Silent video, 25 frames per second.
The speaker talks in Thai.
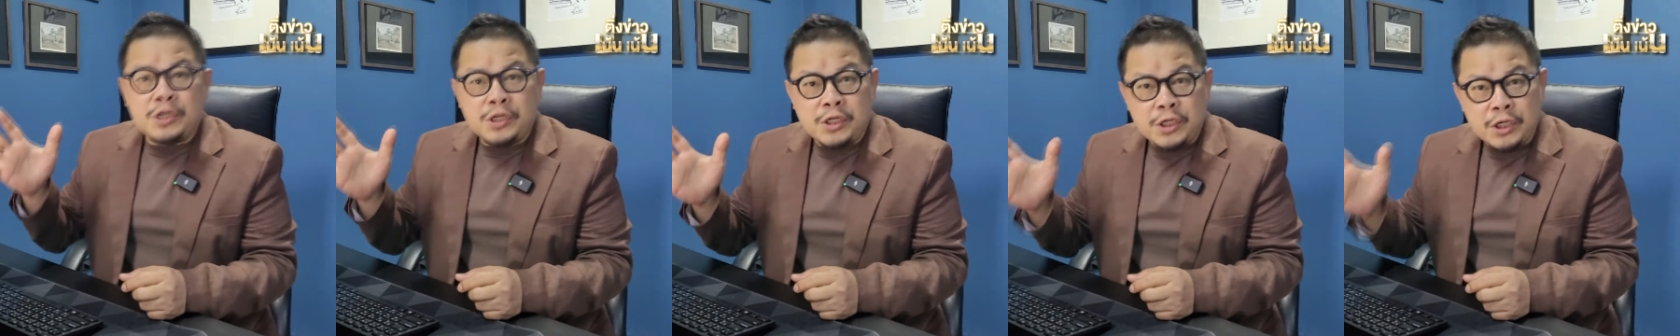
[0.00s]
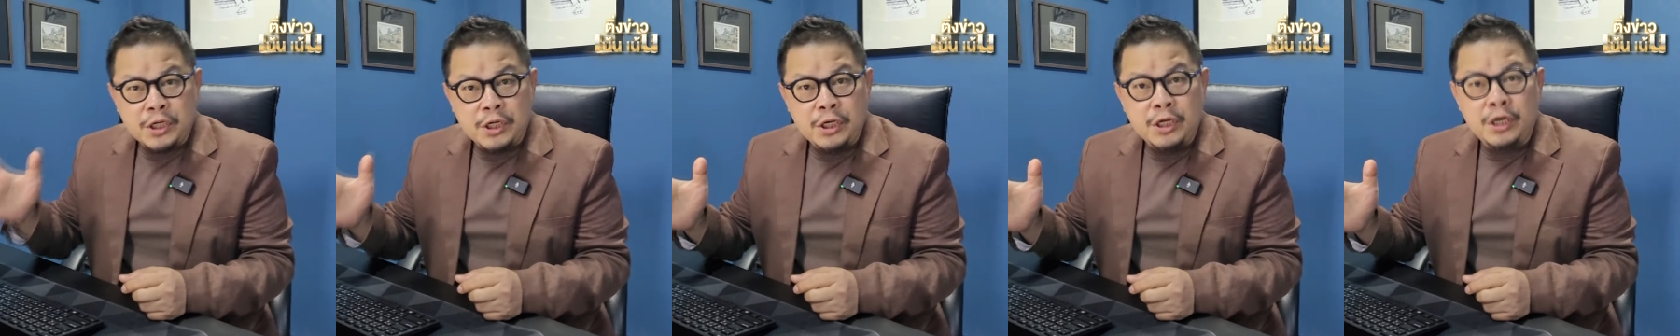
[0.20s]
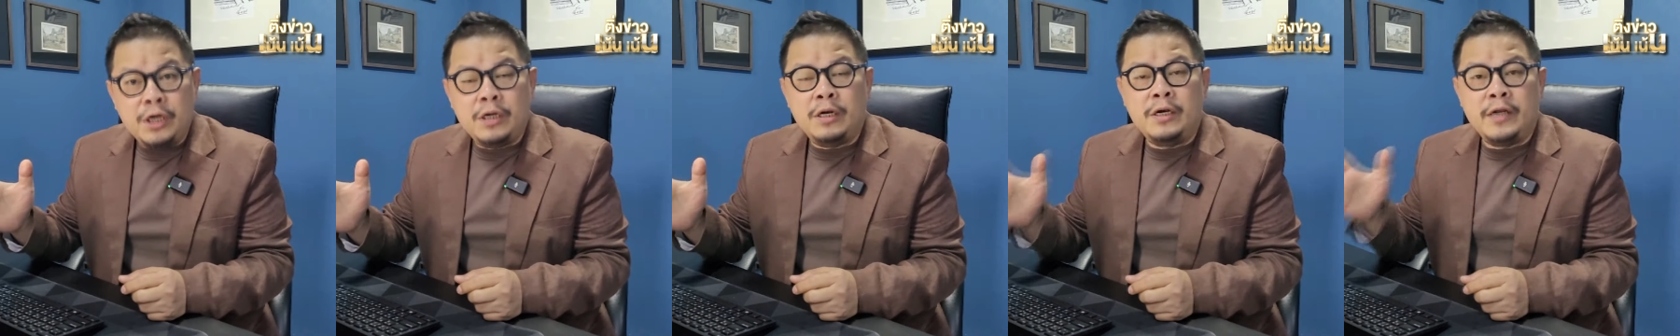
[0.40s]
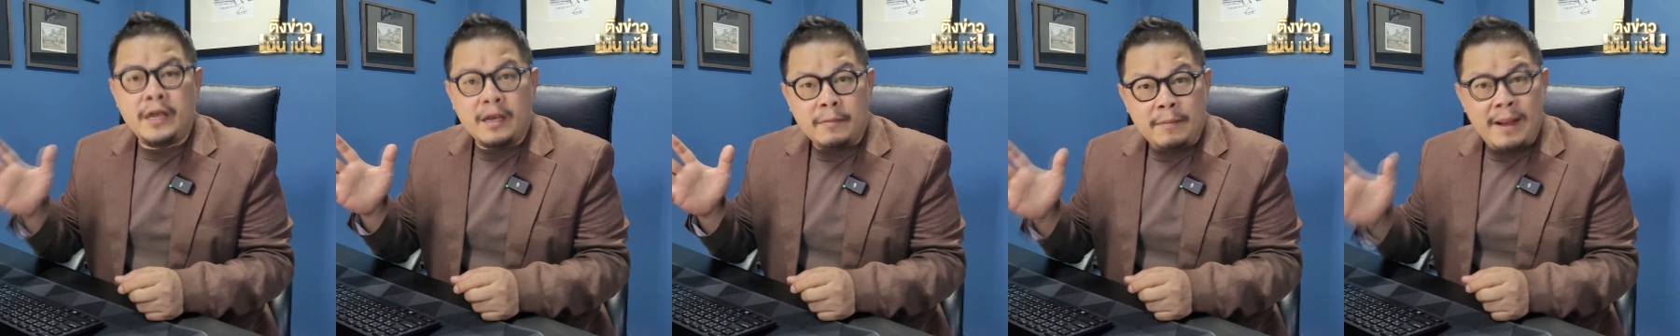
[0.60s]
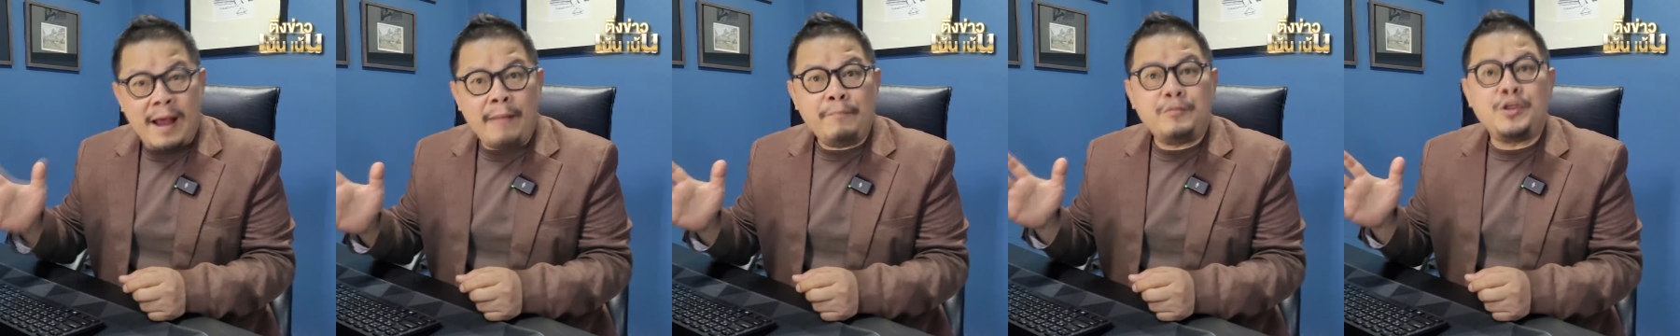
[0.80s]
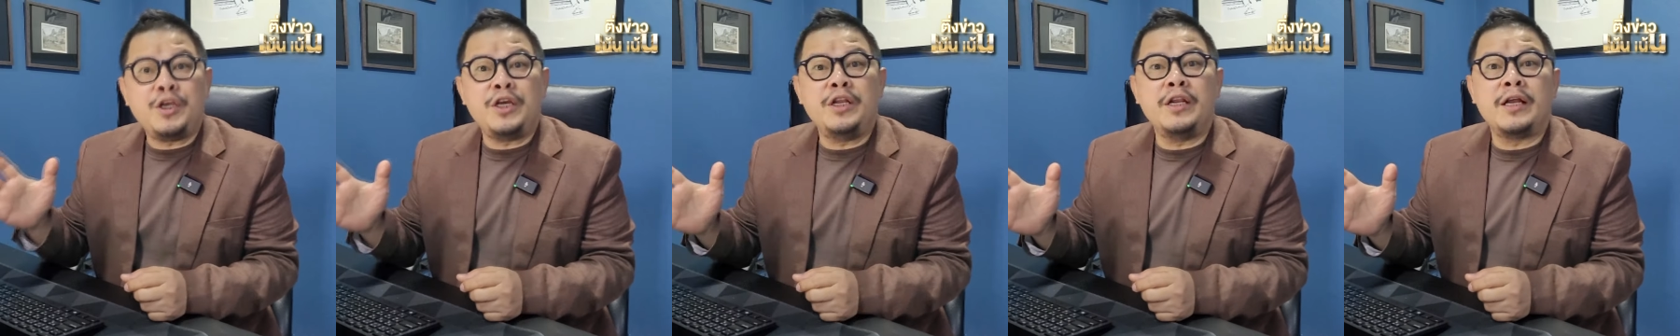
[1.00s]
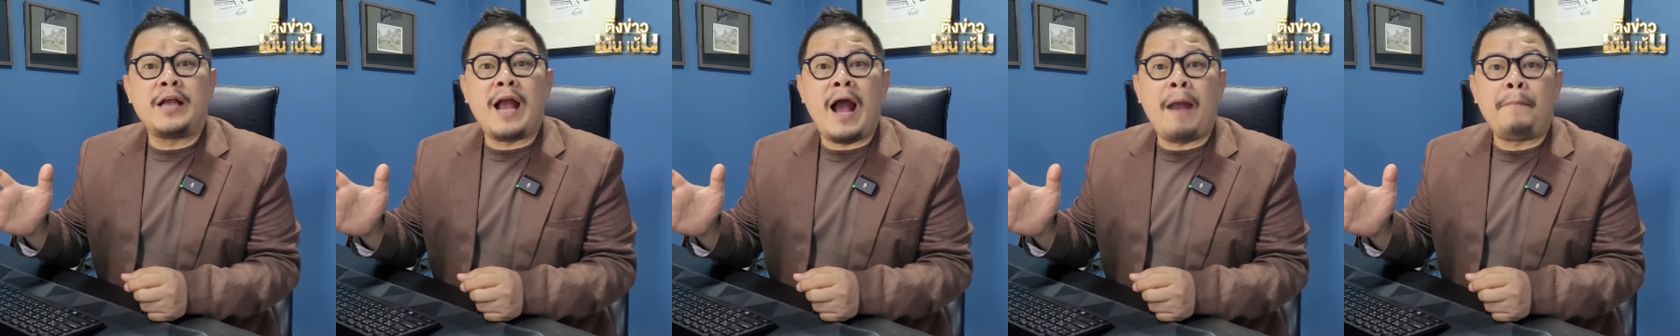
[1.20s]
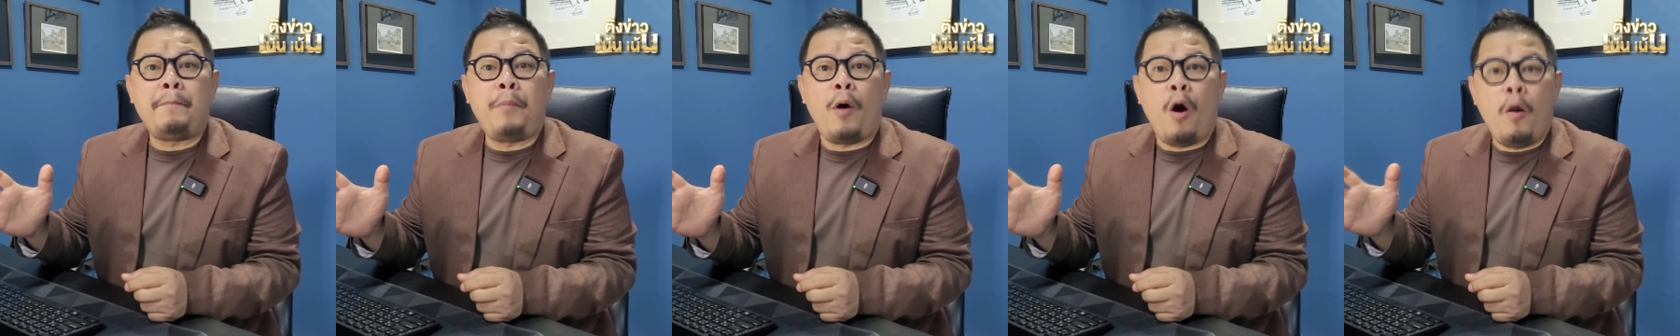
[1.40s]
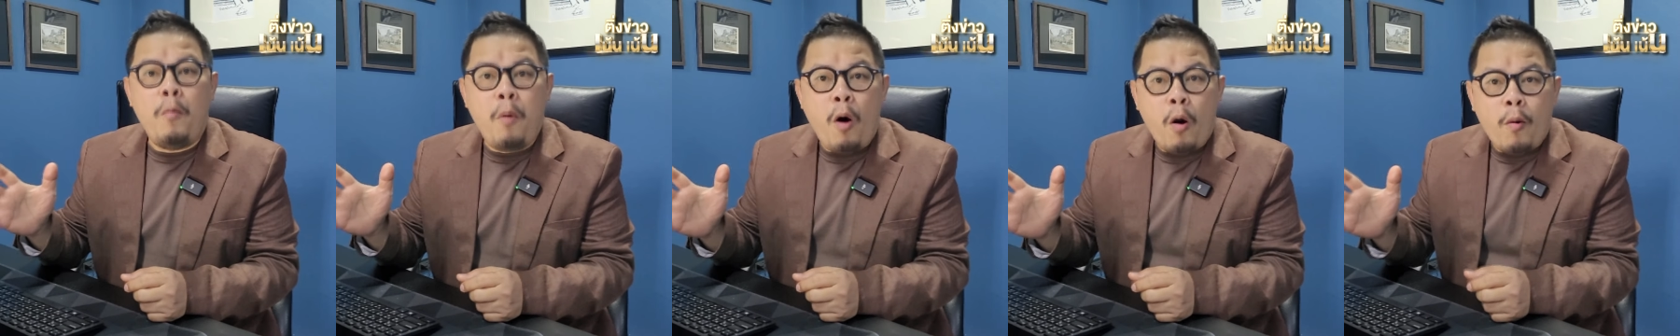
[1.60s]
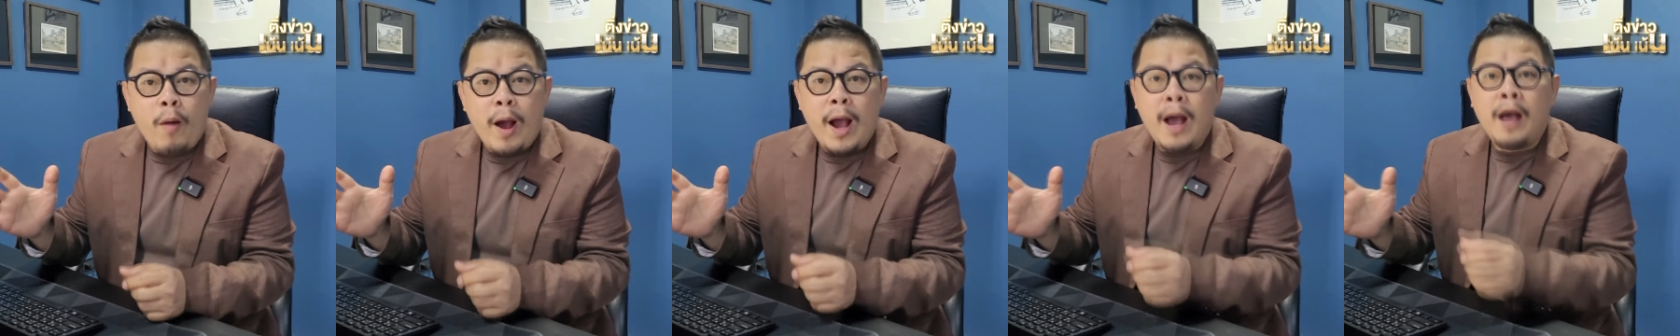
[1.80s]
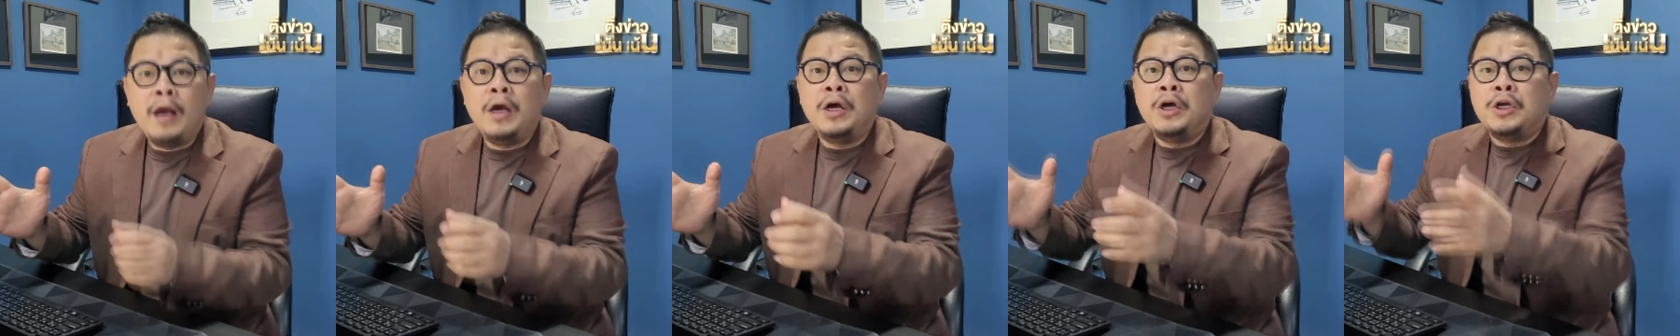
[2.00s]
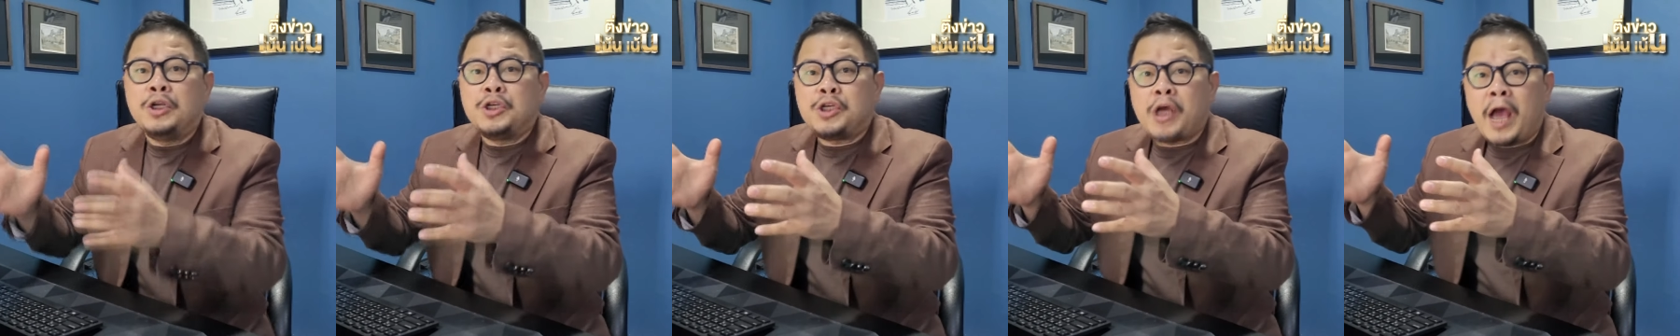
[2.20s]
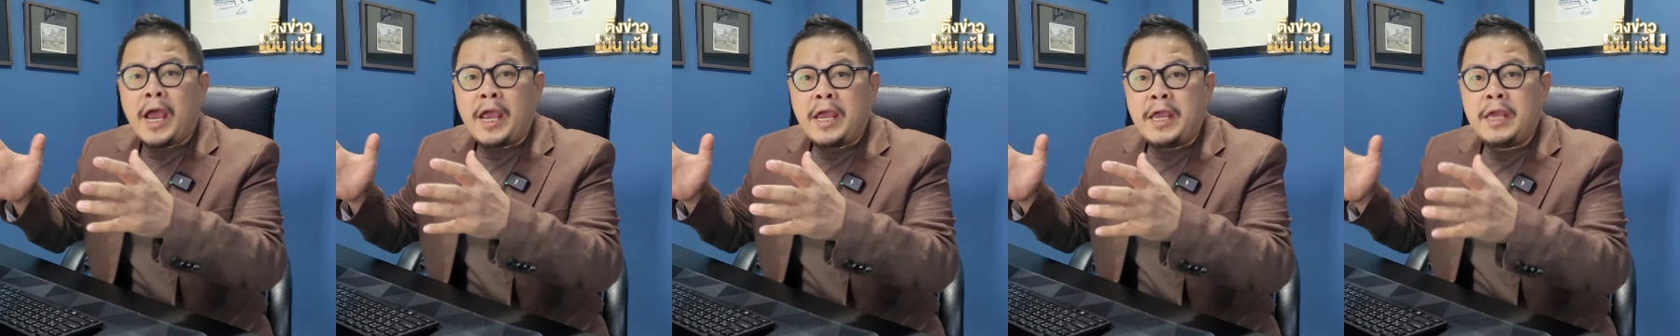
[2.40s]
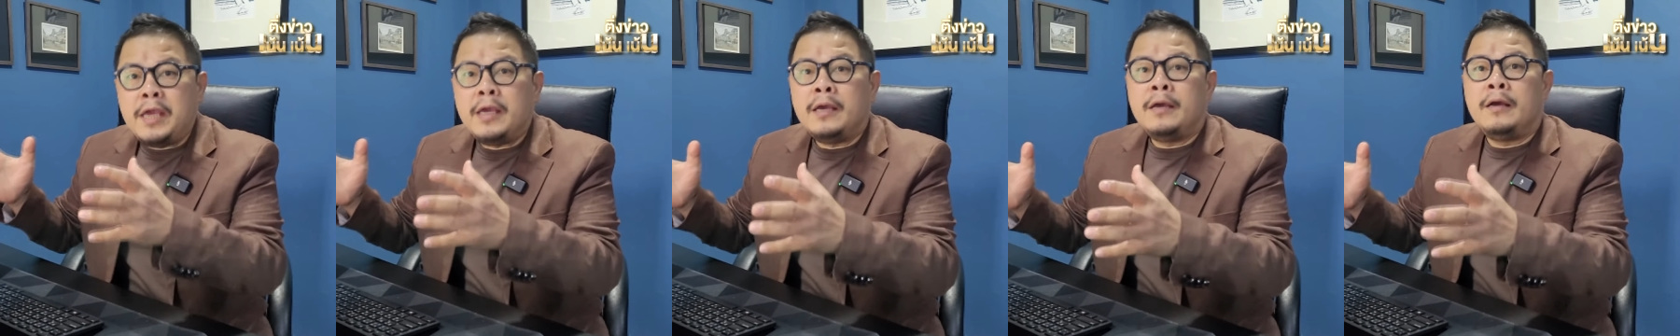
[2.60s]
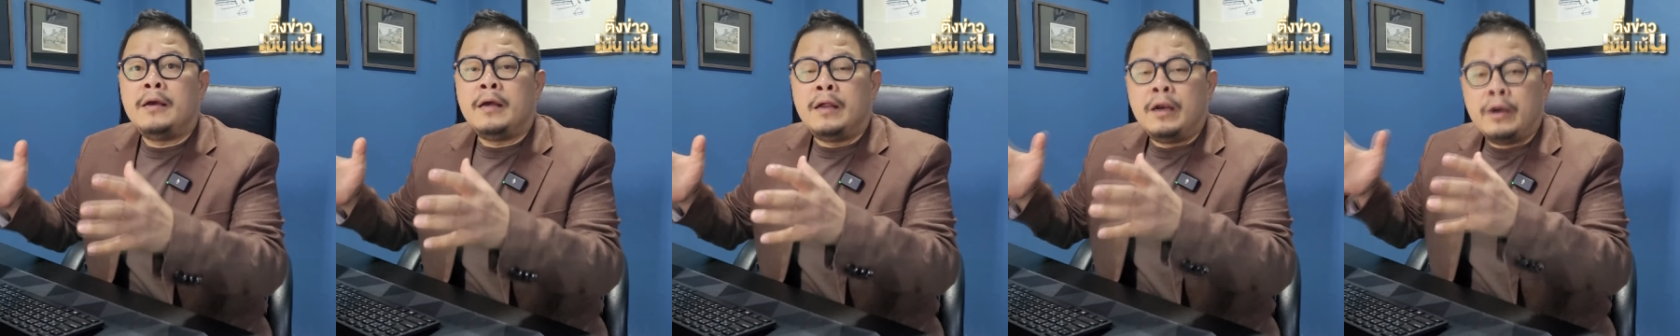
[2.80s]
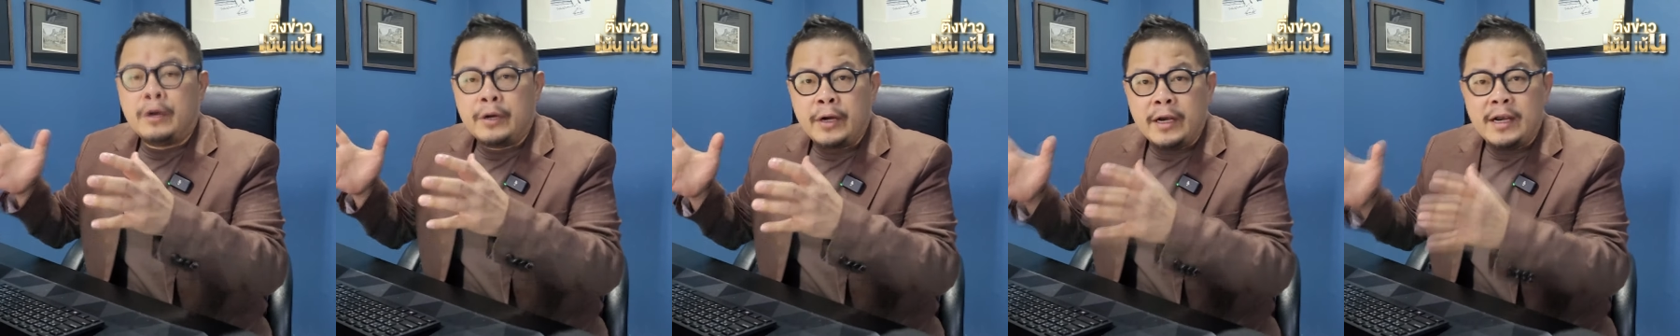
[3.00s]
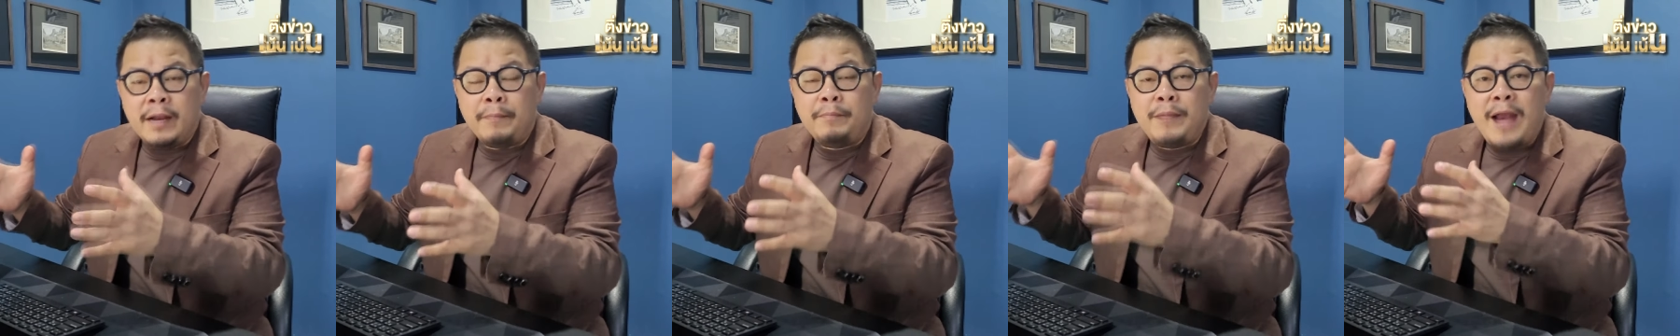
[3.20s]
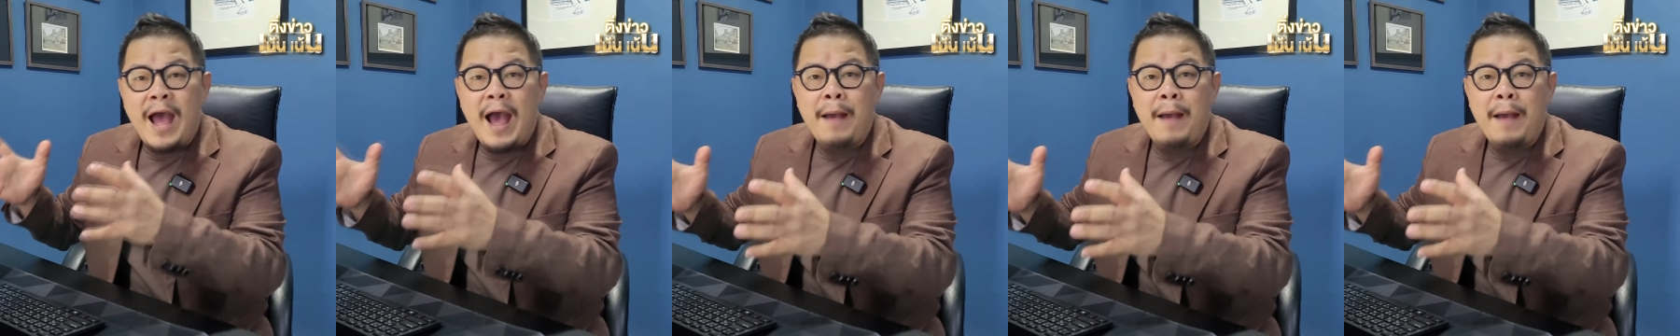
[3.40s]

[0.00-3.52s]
ซื้อเรือดำน้ำจีนนะครับเขาบอกว่าใช้เรือดำ